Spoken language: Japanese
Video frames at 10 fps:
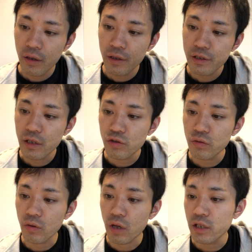えじゃあちょっ
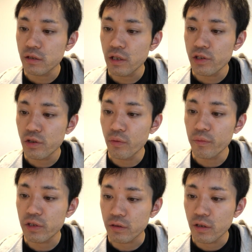と割愛して読み
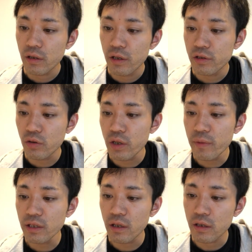ますね、えそれ
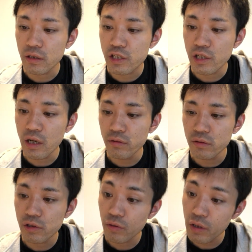まで違う
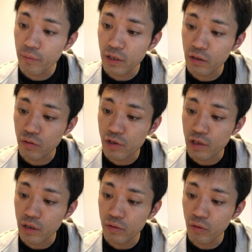それまでと
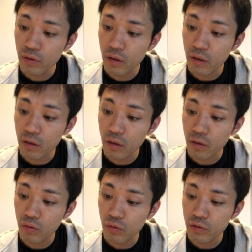違うどんな
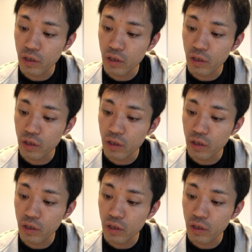ことを